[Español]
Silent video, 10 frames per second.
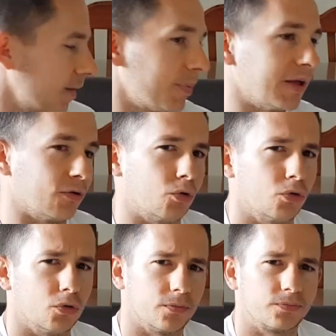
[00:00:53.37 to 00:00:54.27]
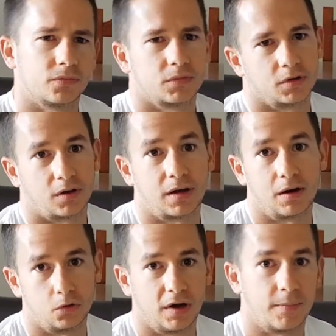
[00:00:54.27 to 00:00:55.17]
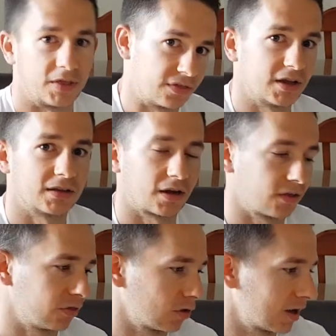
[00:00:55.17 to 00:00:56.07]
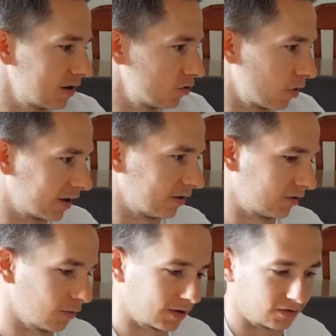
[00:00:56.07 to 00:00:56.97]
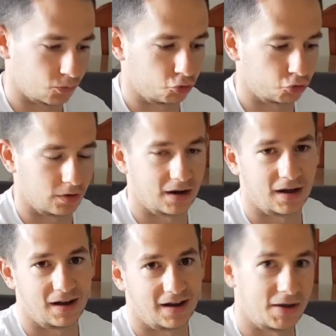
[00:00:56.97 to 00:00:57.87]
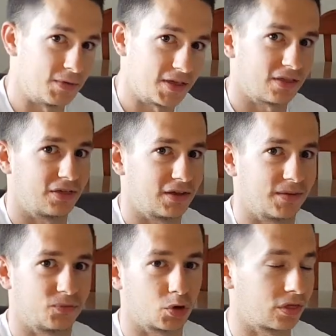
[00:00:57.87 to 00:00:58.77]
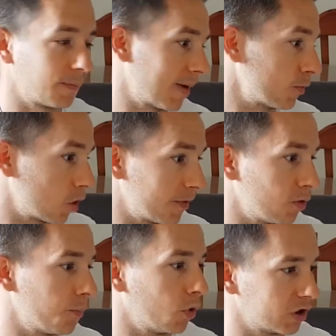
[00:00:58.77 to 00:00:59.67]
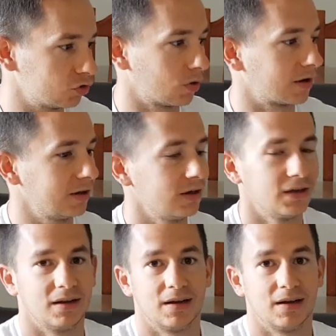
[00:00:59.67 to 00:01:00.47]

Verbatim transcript: Pero claro, en la medicina tradicional no es que se base mucho en la evidencia, entonces vamos a ver un poquito aquí